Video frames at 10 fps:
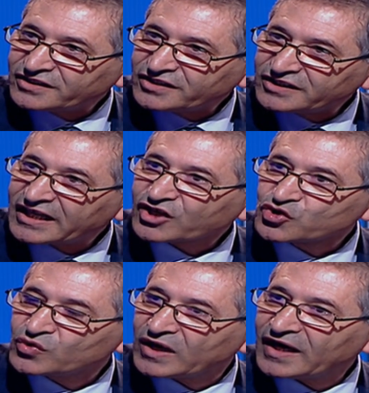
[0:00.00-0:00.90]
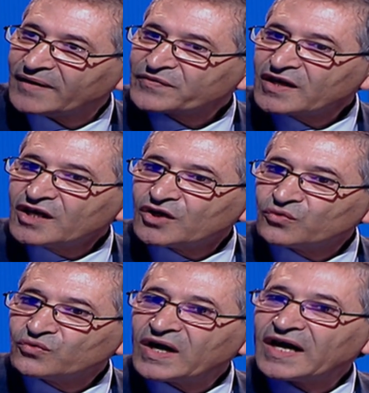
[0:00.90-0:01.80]
يناقشوها
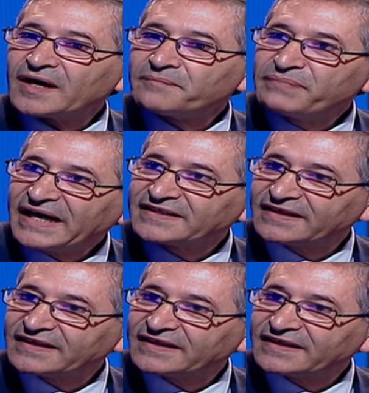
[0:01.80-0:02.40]
وبعد